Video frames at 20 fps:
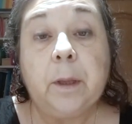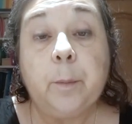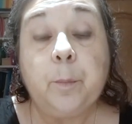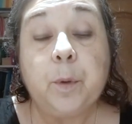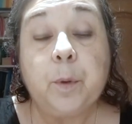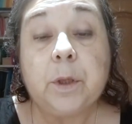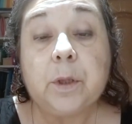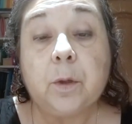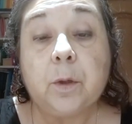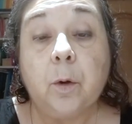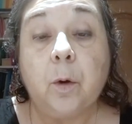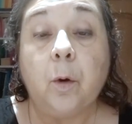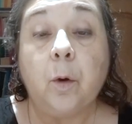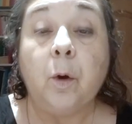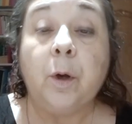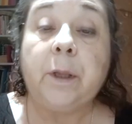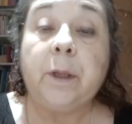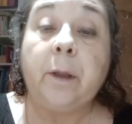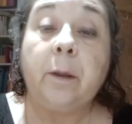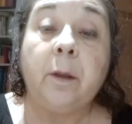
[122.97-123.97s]
de puesto
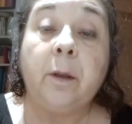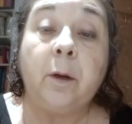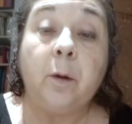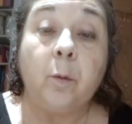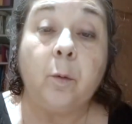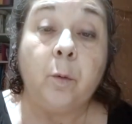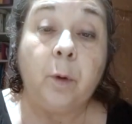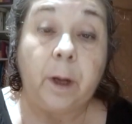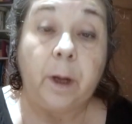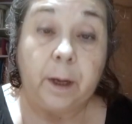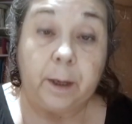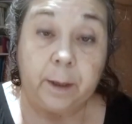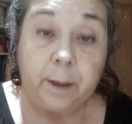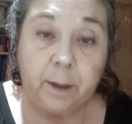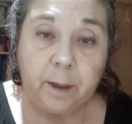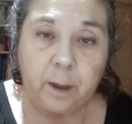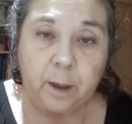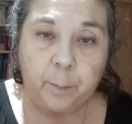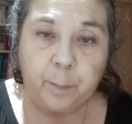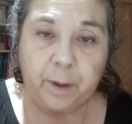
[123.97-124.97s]
o que te den una
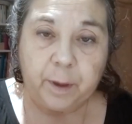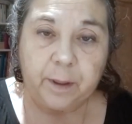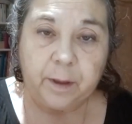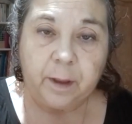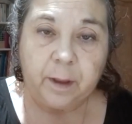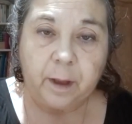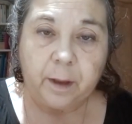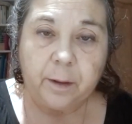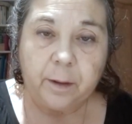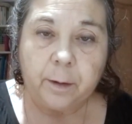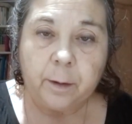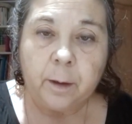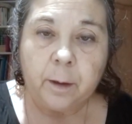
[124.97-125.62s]
incapacidad